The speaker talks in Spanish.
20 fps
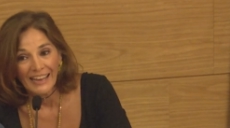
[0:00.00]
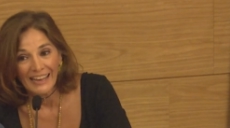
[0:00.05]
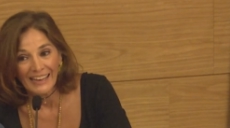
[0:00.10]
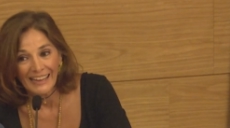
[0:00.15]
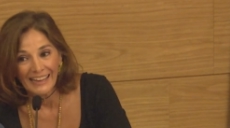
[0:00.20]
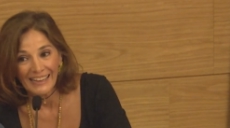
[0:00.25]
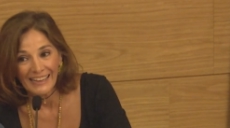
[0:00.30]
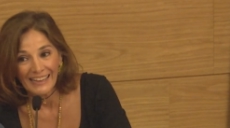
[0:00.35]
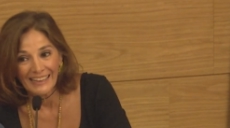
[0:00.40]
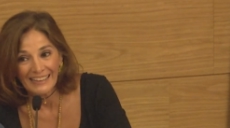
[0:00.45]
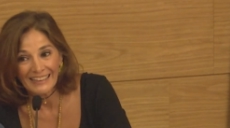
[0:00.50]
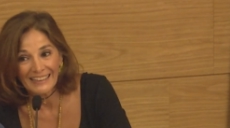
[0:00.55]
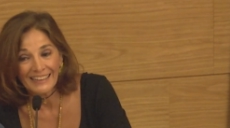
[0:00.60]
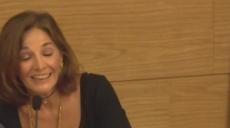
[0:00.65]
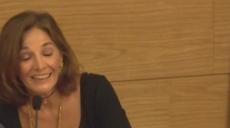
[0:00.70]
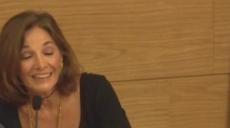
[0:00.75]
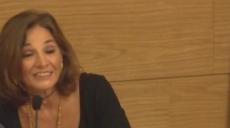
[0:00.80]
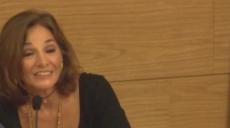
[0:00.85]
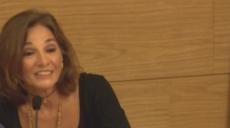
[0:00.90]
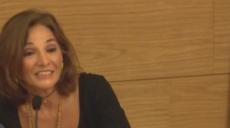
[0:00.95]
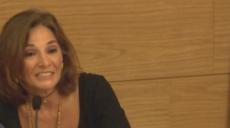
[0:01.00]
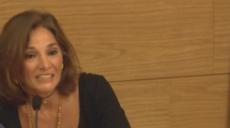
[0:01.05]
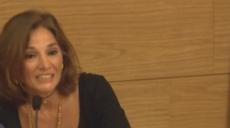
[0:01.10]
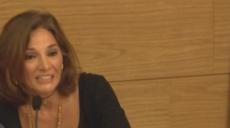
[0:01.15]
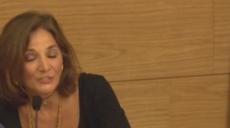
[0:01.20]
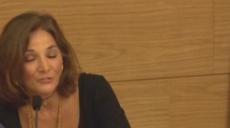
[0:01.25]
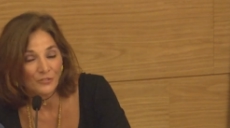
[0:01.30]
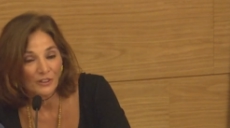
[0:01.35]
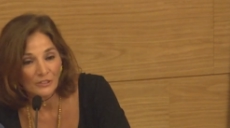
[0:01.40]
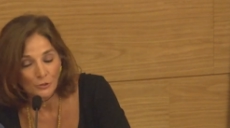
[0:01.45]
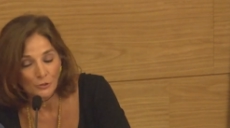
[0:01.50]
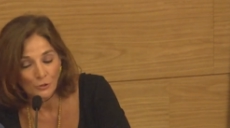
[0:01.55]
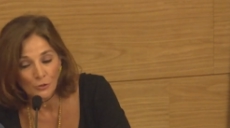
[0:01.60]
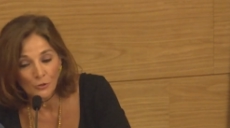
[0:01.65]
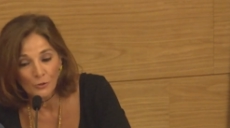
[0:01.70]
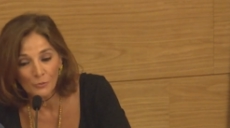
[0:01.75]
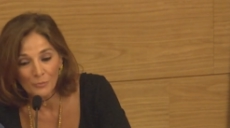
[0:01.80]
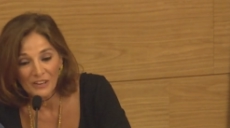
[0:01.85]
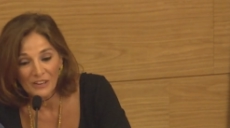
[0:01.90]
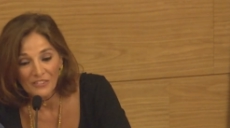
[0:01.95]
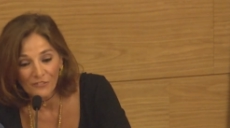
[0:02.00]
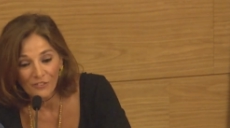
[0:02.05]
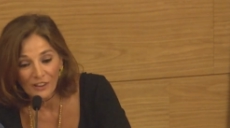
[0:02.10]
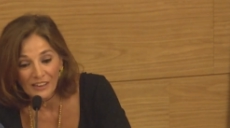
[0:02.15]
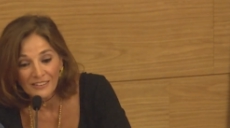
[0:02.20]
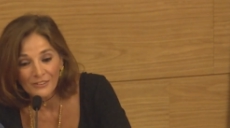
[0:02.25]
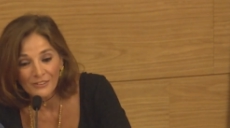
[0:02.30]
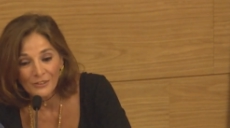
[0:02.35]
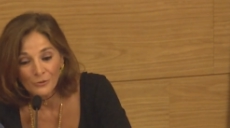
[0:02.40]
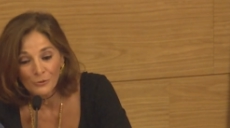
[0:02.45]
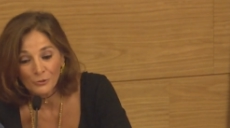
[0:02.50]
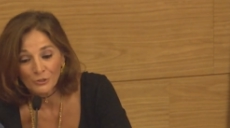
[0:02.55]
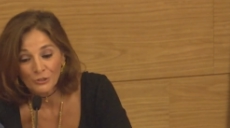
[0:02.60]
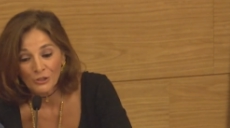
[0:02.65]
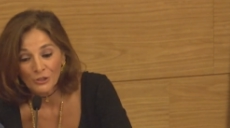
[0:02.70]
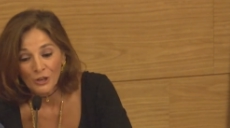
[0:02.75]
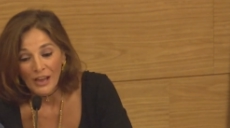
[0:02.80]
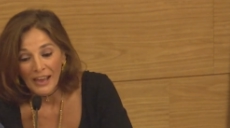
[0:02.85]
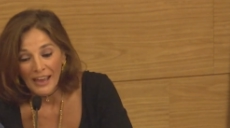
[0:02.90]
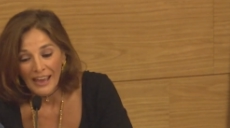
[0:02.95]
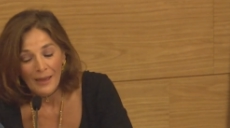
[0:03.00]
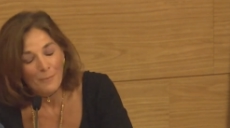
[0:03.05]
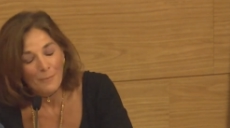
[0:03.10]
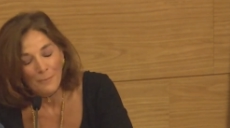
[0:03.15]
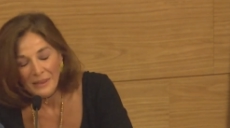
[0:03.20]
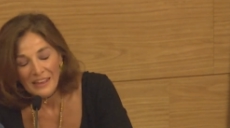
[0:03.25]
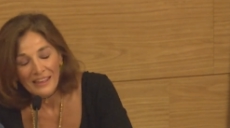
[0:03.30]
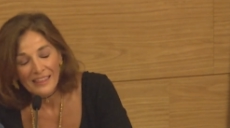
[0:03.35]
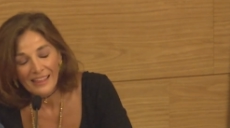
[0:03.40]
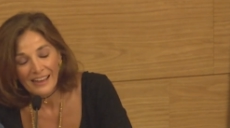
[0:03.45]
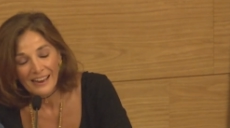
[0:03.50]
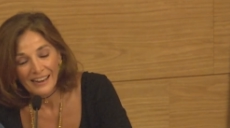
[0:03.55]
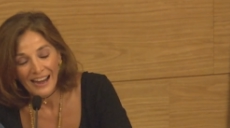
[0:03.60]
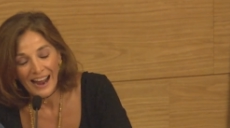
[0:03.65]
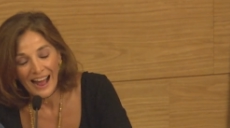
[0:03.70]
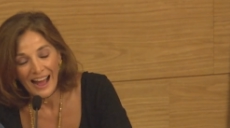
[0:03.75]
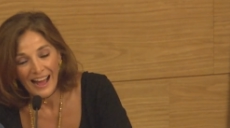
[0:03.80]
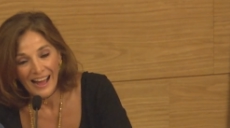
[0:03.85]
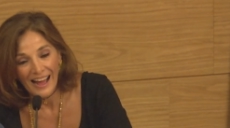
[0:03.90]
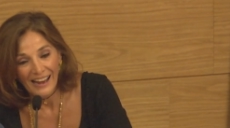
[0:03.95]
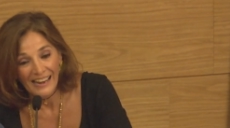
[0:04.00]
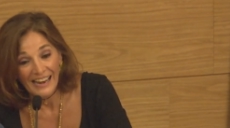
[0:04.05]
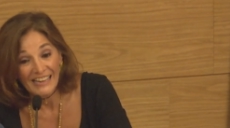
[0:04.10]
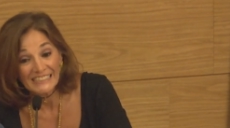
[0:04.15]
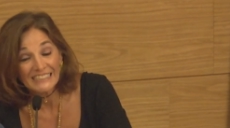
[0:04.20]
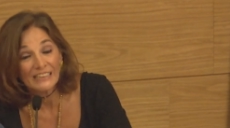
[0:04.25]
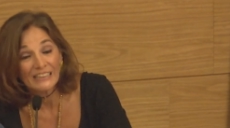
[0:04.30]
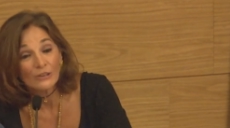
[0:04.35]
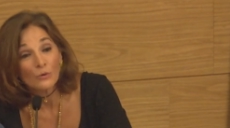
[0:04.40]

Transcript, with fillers: Eh, y entre estas fake, fake news empiezan las